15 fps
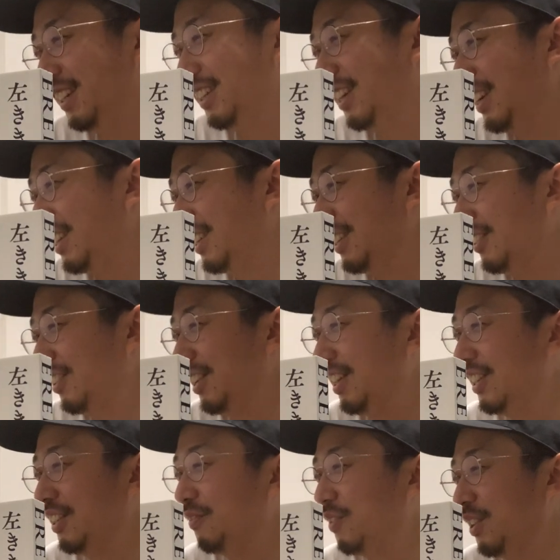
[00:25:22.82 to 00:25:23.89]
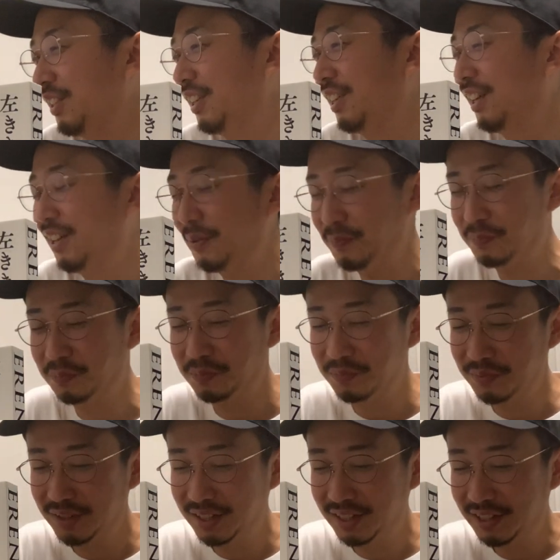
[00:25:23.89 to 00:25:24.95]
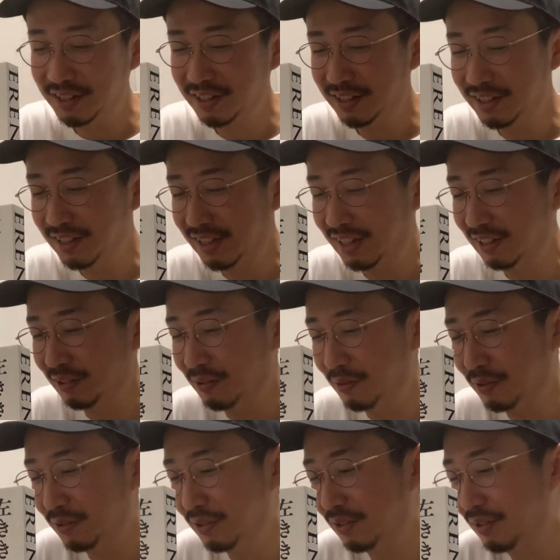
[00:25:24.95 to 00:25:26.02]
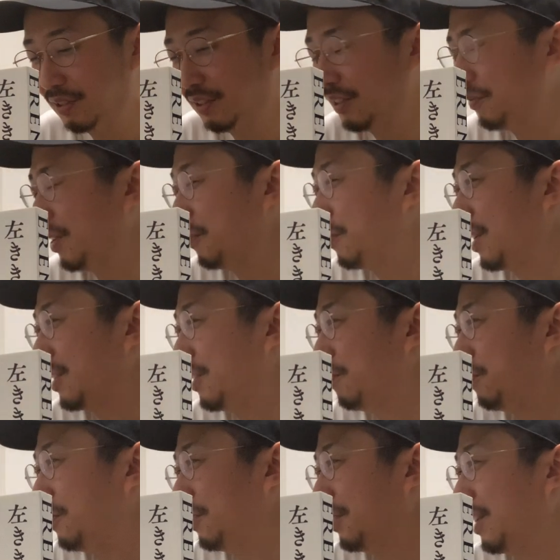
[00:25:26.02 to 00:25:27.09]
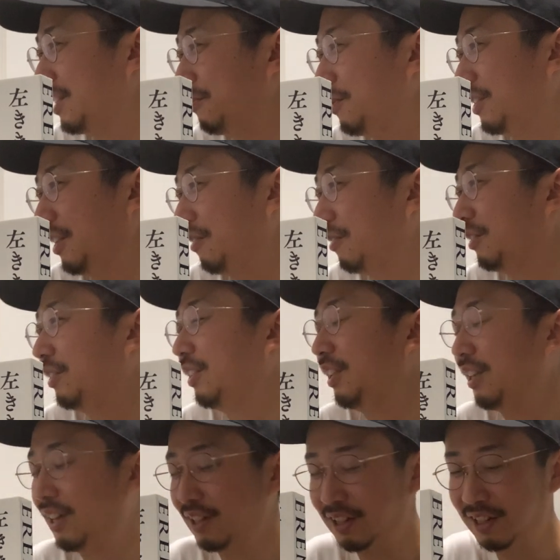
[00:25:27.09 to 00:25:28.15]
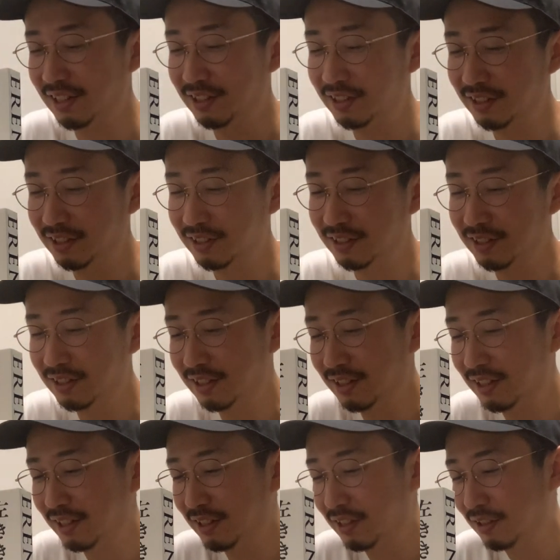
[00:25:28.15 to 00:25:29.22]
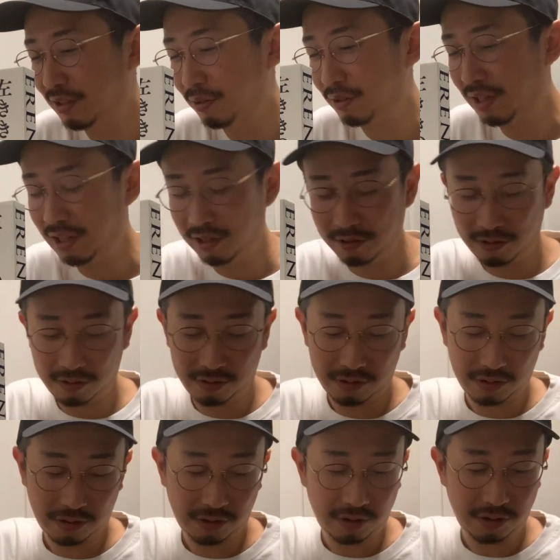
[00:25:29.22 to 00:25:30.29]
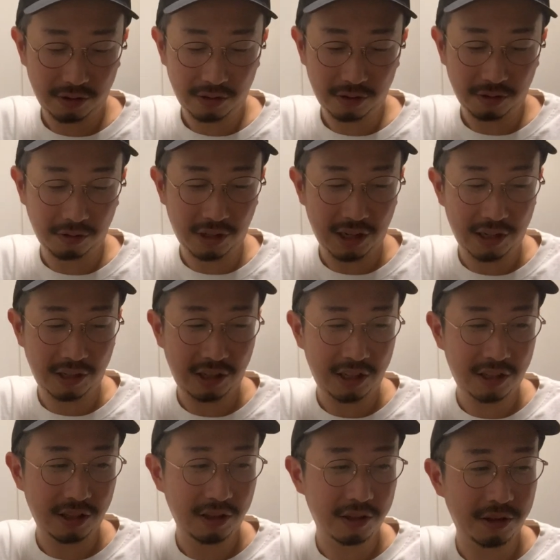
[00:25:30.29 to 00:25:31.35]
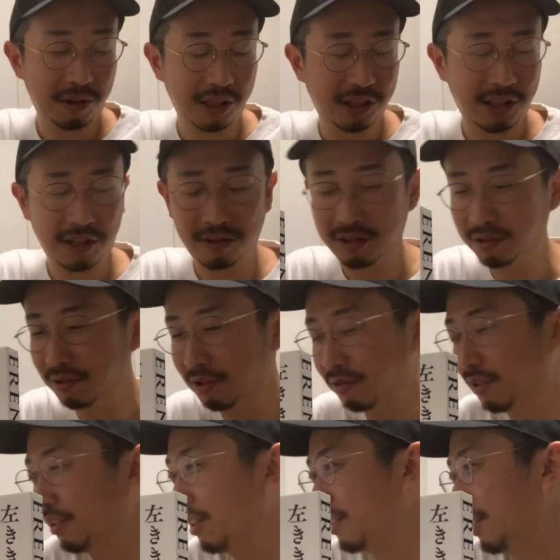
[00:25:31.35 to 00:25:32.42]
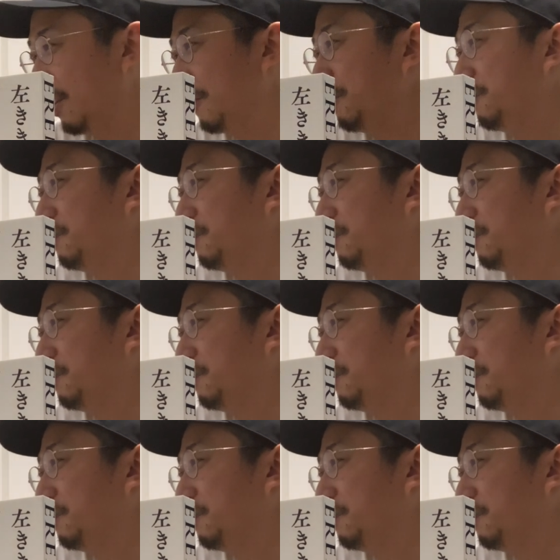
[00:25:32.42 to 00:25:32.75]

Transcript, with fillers: 左引きのエレンって漫画が、あの、メンバーシップ始めたよってなんか、隣の隣に座っている人に言ってください。